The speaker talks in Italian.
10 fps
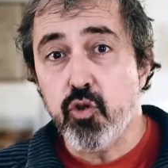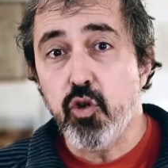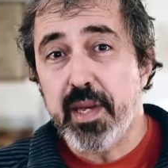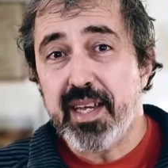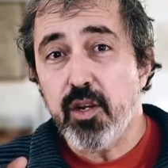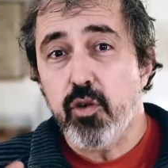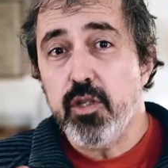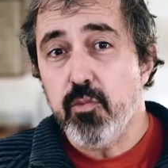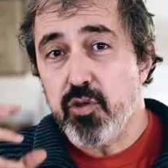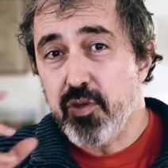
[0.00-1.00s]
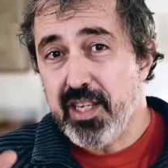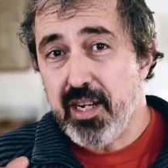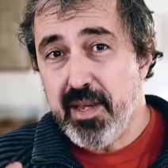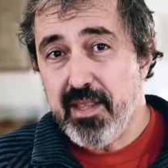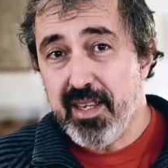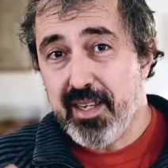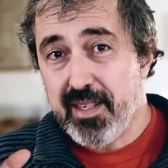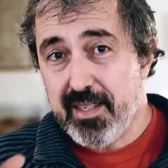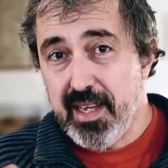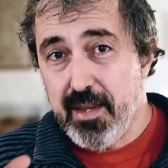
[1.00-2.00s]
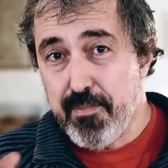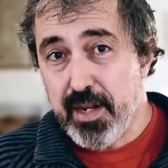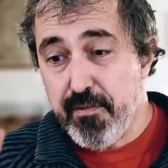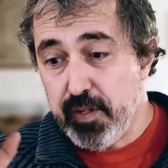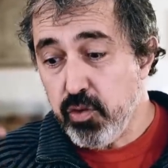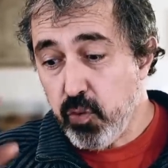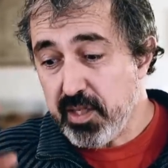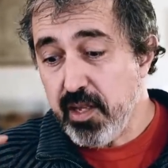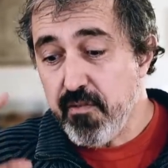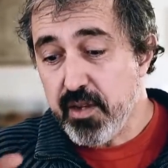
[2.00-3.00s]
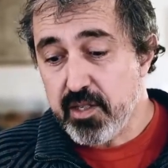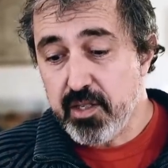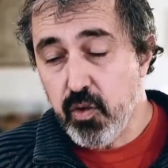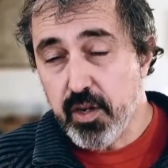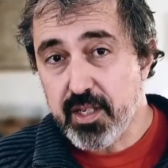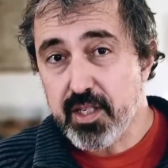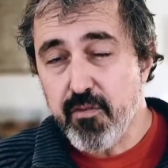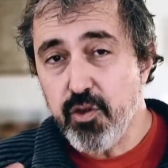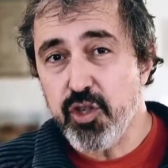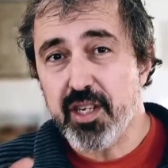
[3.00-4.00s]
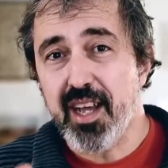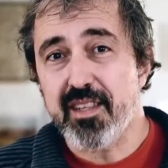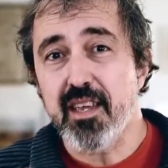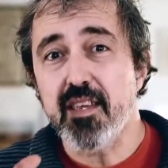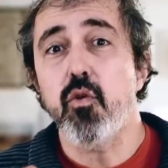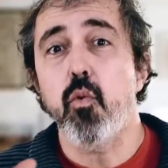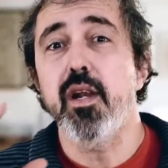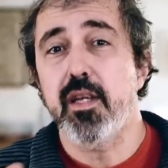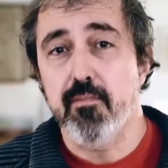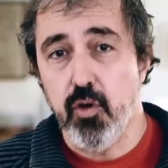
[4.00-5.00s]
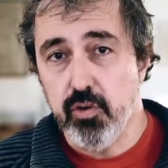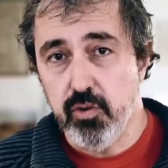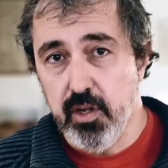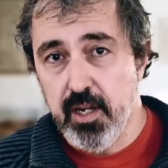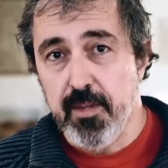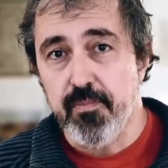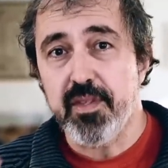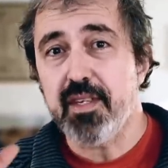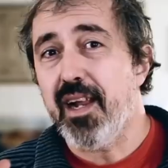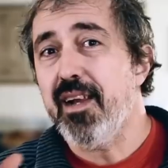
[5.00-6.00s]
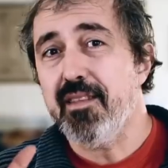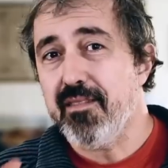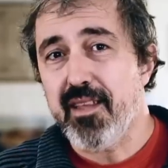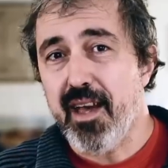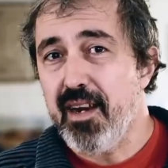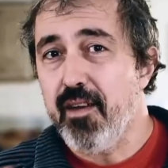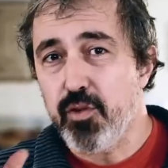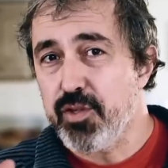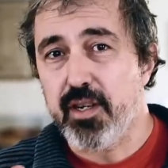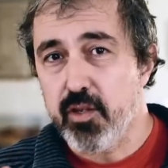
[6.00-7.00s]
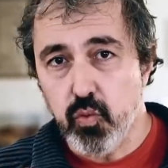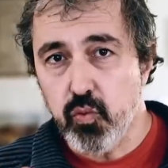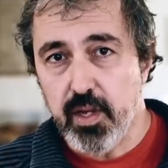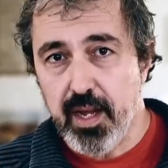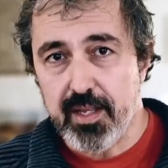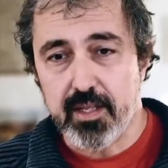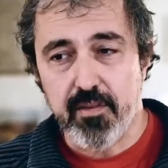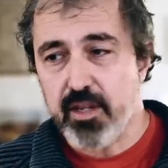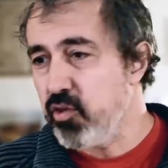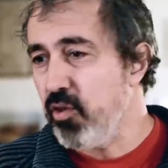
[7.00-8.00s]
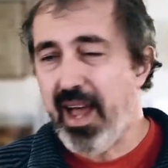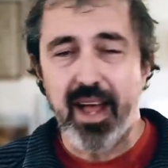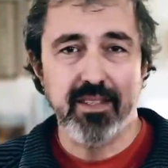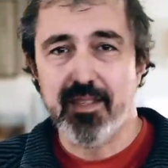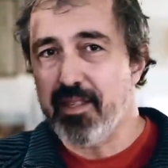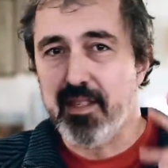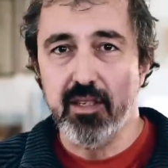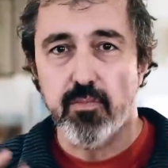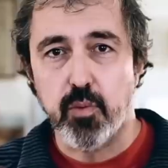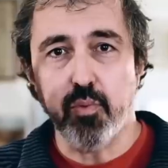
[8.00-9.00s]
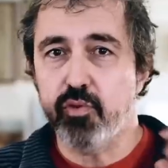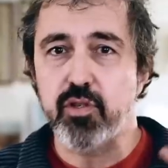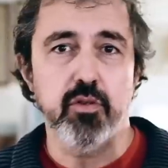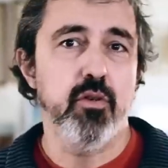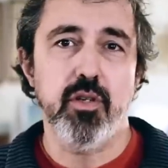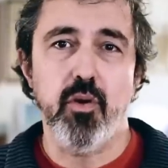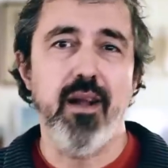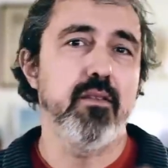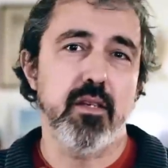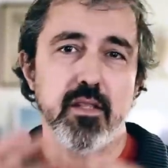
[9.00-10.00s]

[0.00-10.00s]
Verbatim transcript: solo, ma i calcoli dimostrano chiaramente che per effetto di questa inversione, se voi cercate in qualche modo di rallentare la vostra caduta attraverso razzi, propulsioni o altre